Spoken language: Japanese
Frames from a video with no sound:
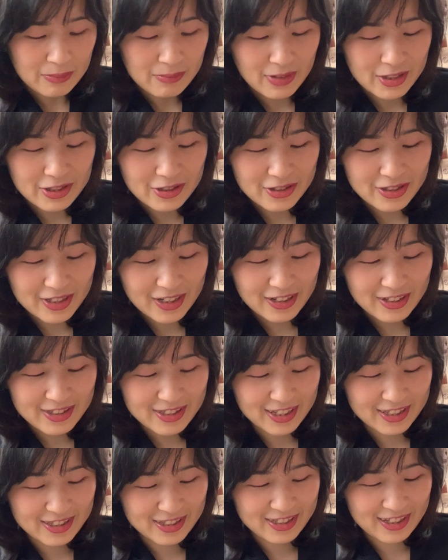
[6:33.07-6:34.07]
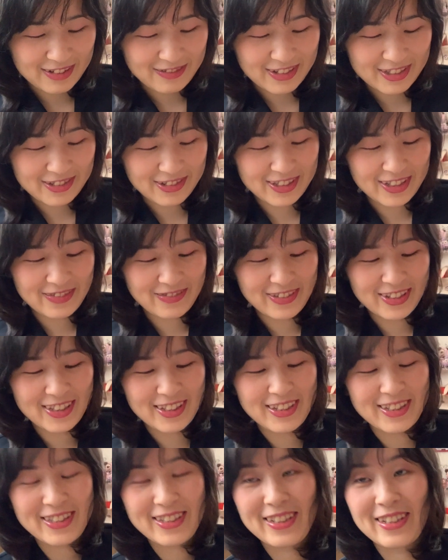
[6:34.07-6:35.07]
まあ、そんな雑談はどうでもいいん
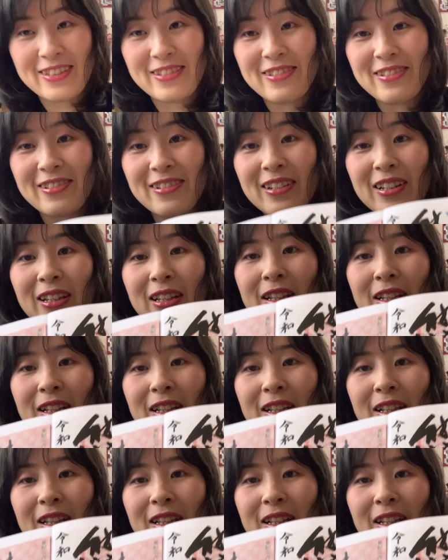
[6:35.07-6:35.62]
ですけど